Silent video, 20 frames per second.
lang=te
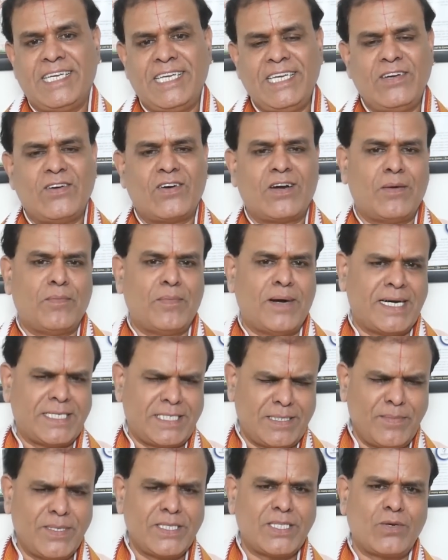ఈ యొక్క
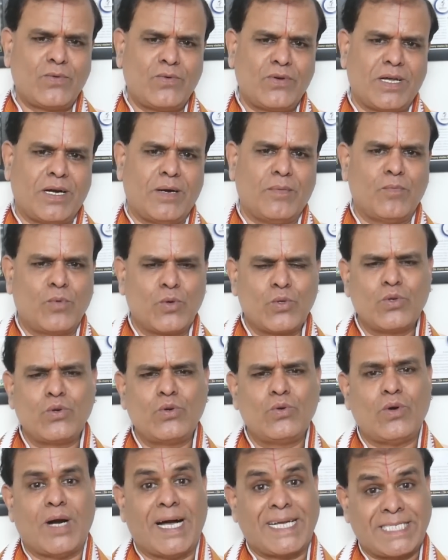మాసమంతా కూడా
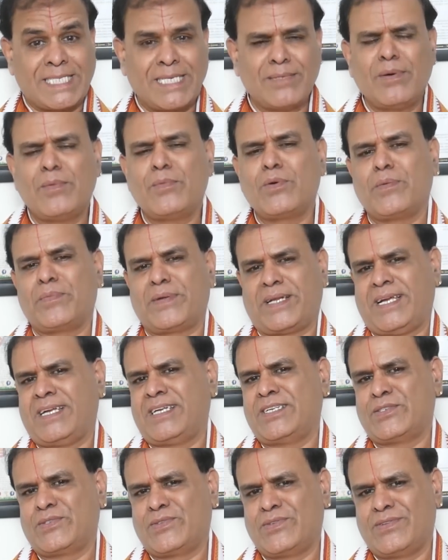బుధుడు అష్టమంలో
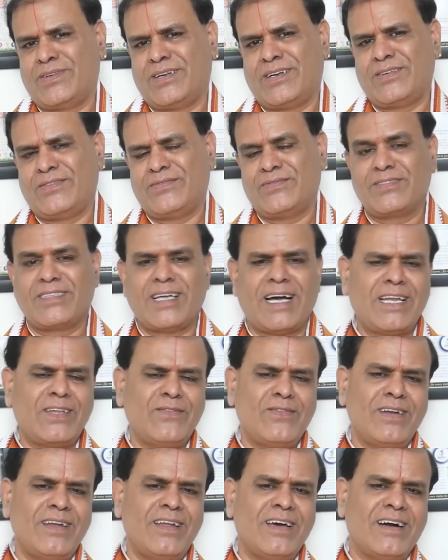ప్రయాణిస్తున్నాడు
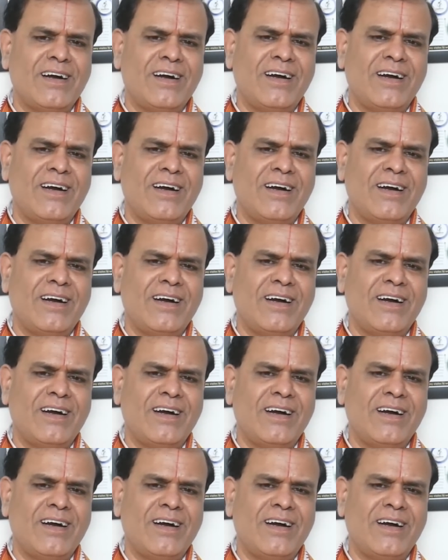దానివల్ల